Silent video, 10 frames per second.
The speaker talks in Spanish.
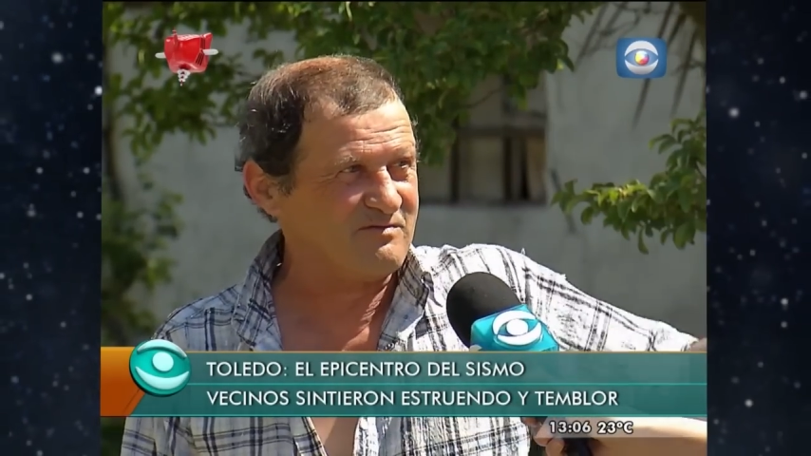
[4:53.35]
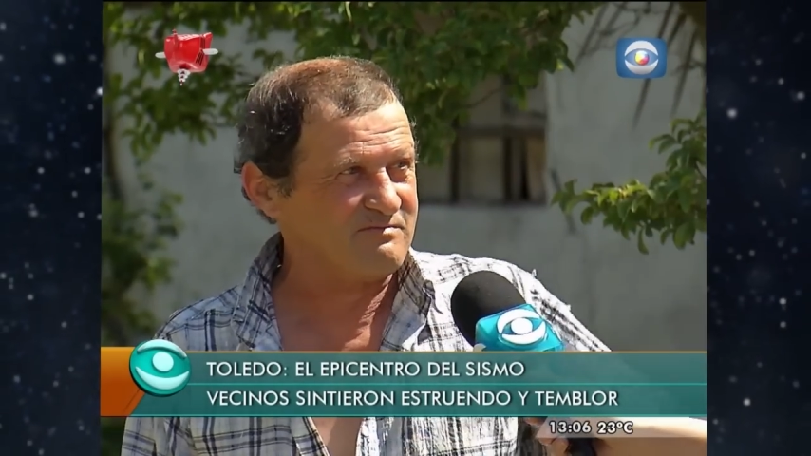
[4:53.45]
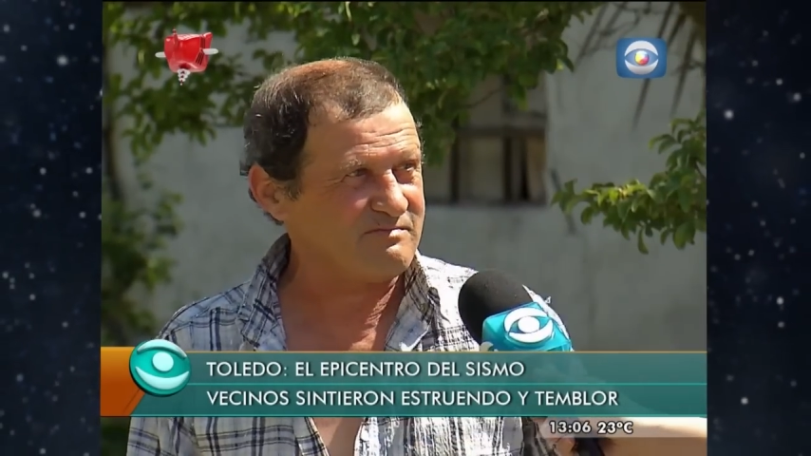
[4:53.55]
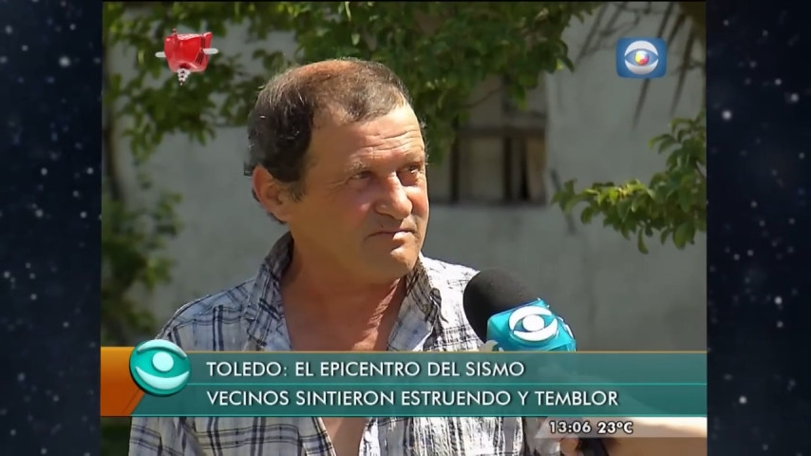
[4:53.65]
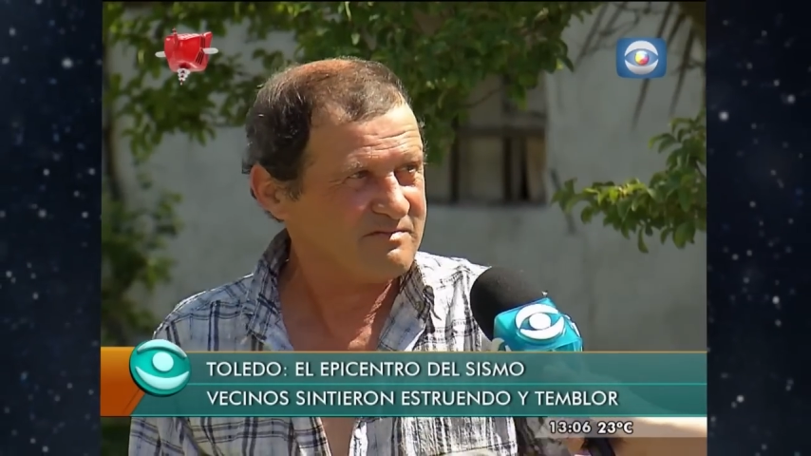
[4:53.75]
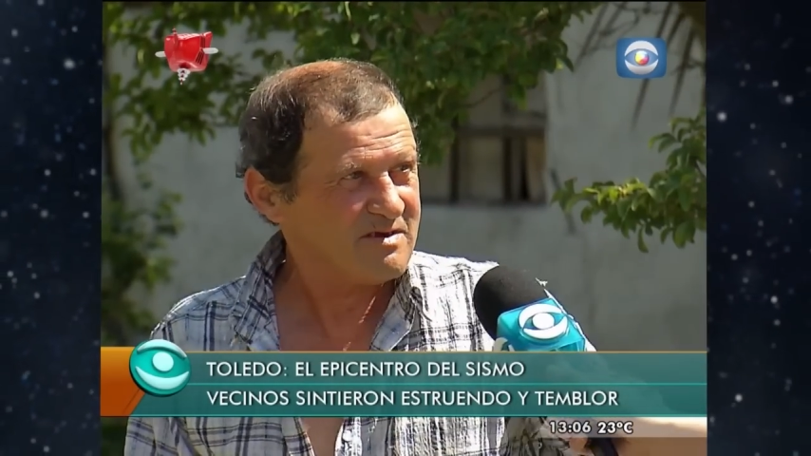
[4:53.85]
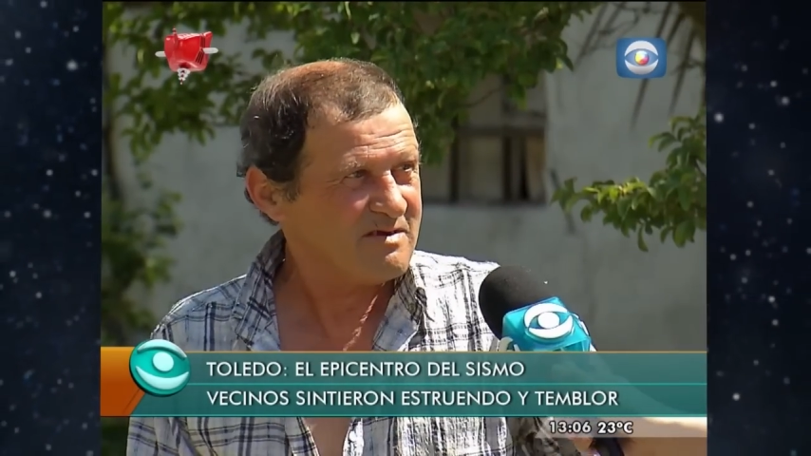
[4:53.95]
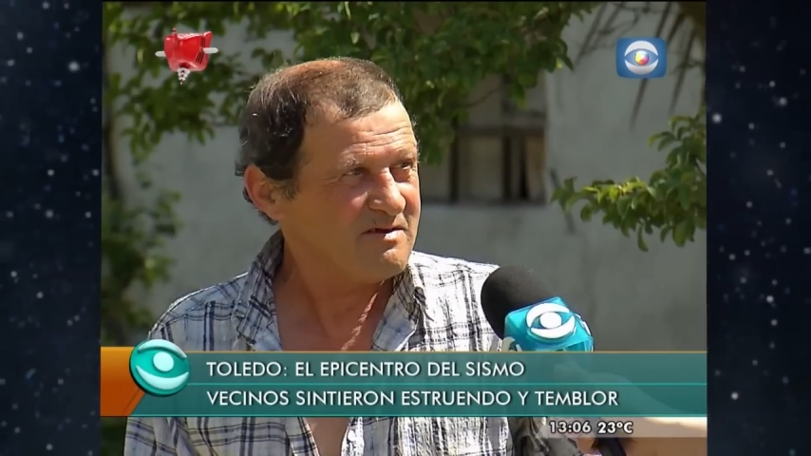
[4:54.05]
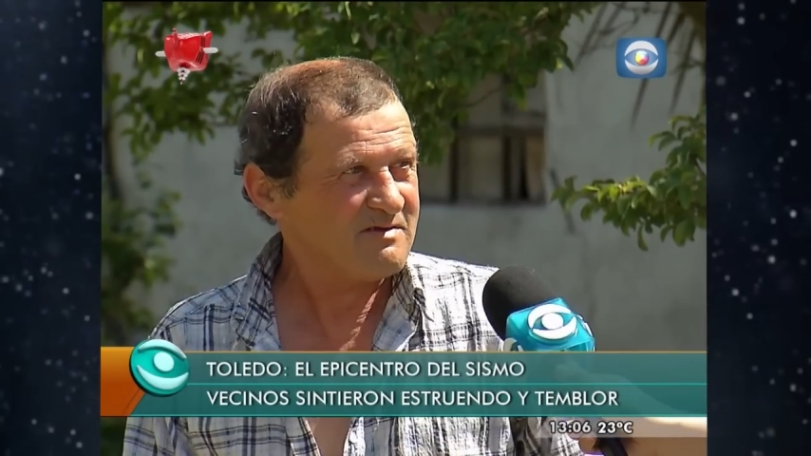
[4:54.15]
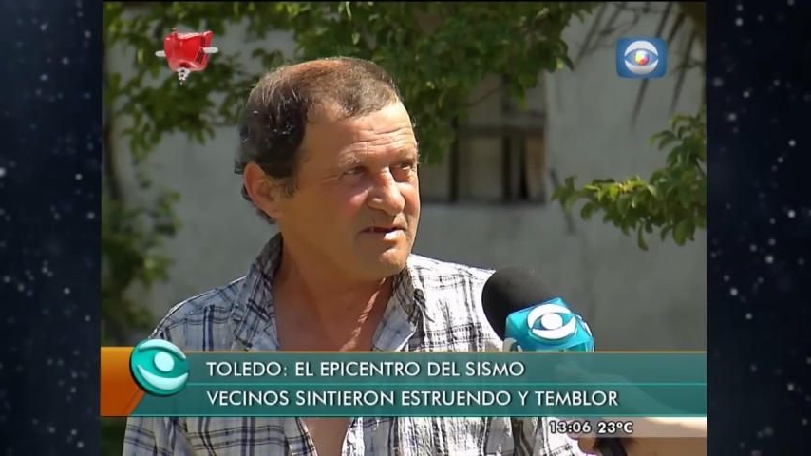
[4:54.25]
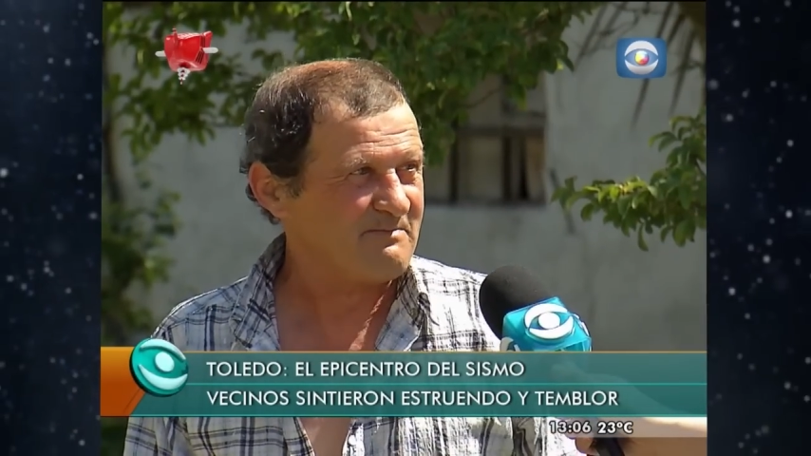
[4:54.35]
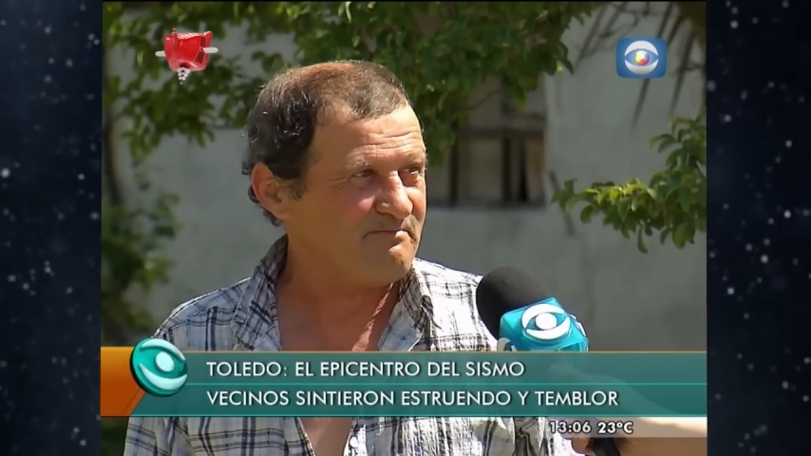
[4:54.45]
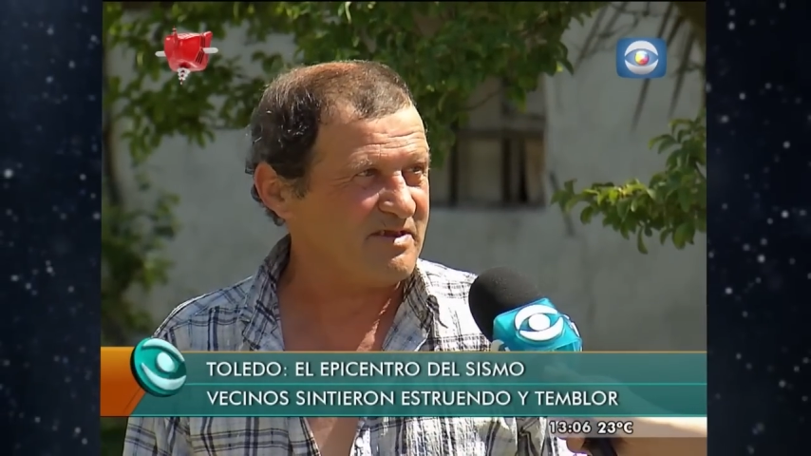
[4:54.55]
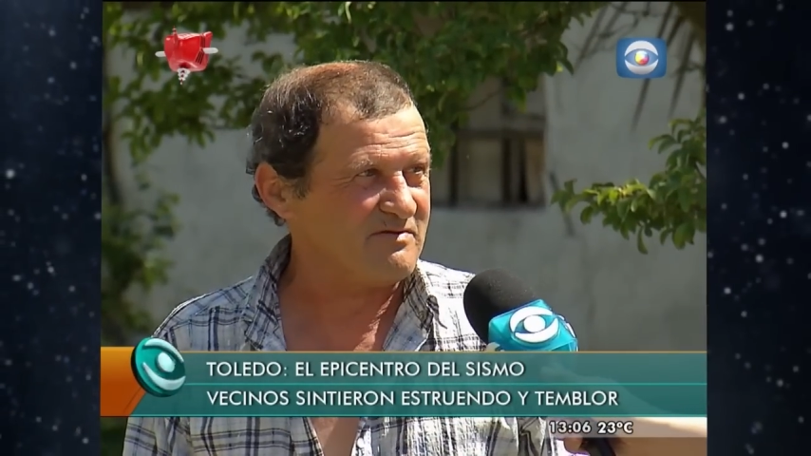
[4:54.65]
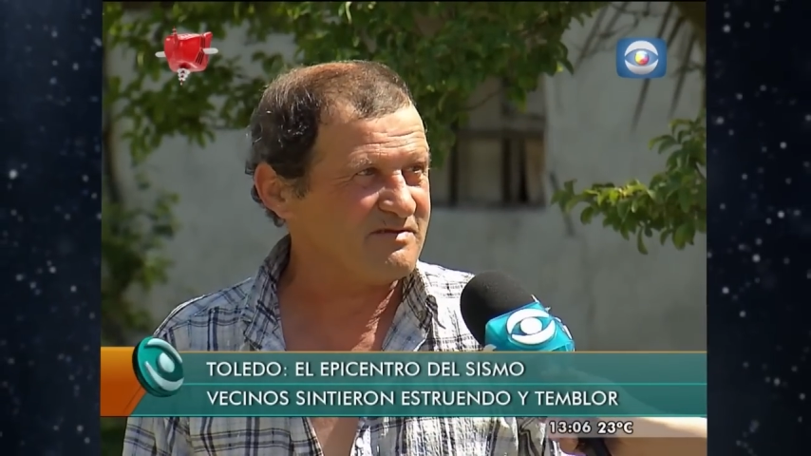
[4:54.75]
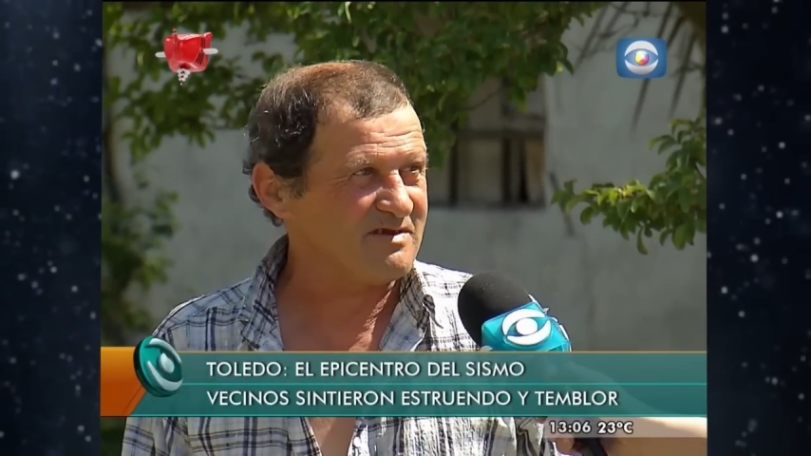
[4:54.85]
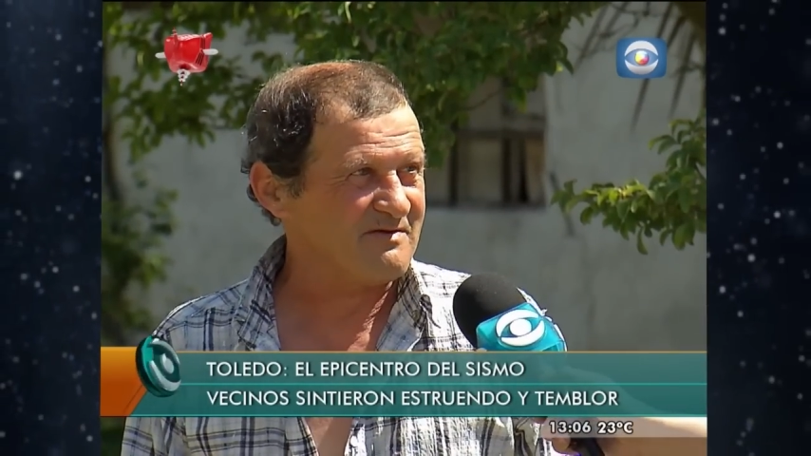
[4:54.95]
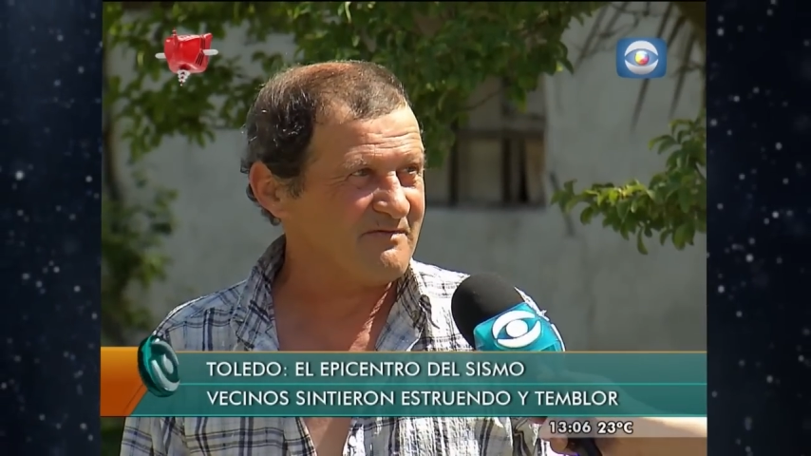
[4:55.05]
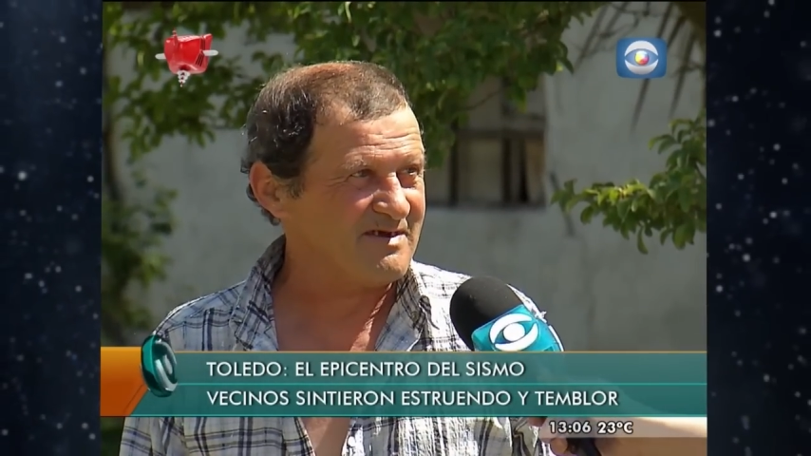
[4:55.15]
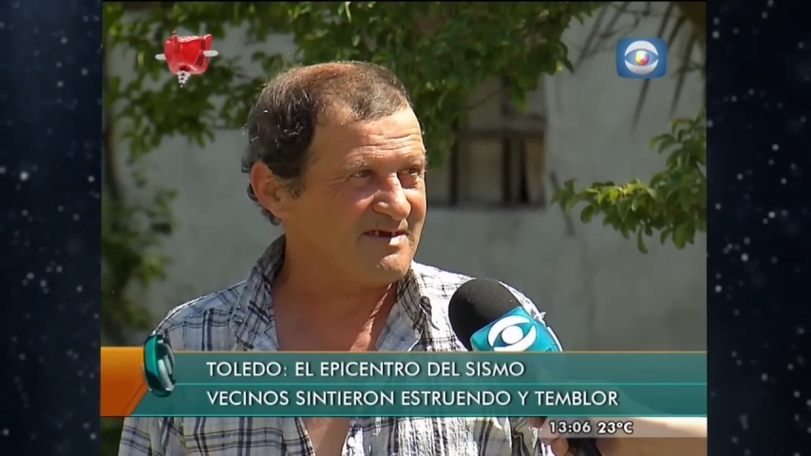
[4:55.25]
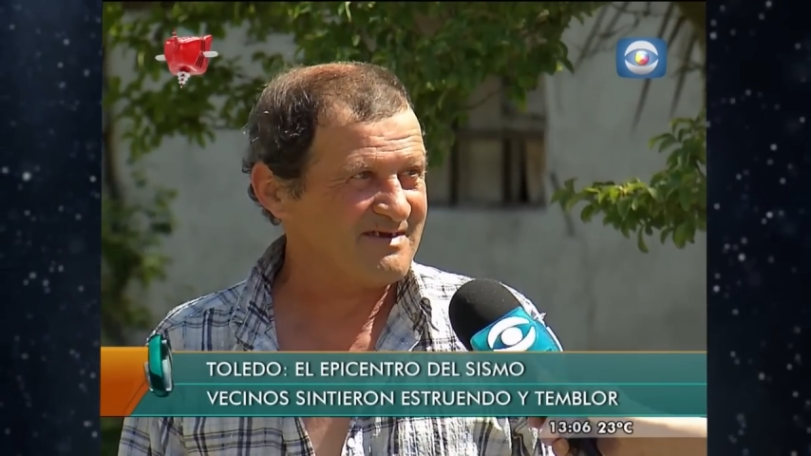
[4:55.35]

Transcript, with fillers: un estampido. ¿Ah?